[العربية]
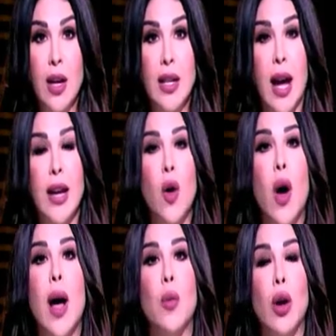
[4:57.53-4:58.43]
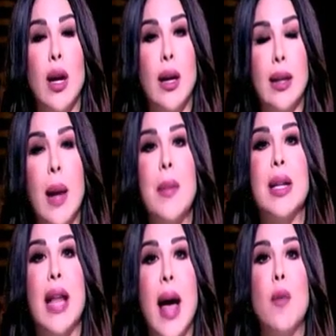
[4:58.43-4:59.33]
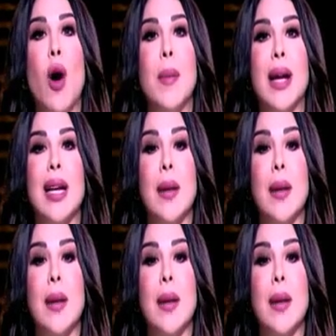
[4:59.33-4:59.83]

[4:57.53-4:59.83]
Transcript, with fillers: يعني هو تم اتهامه قبل كده